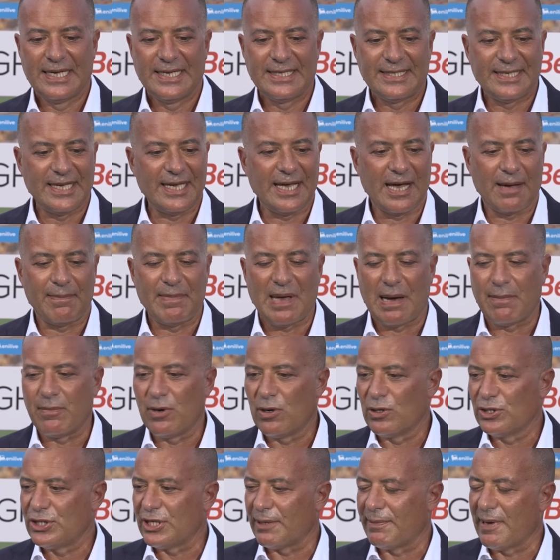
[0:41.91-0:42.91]
Sì,
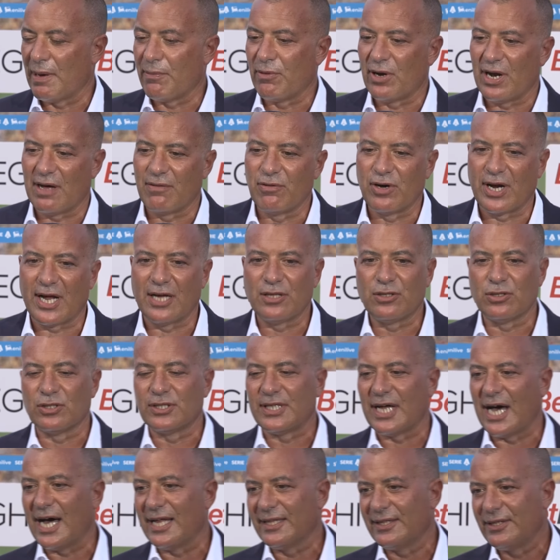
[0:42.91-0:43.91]
abbiamo, ci abbiamo lavorato
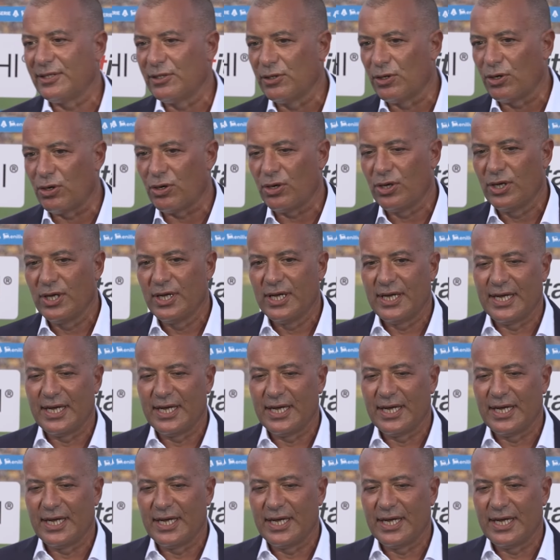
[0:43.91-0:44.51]
tanto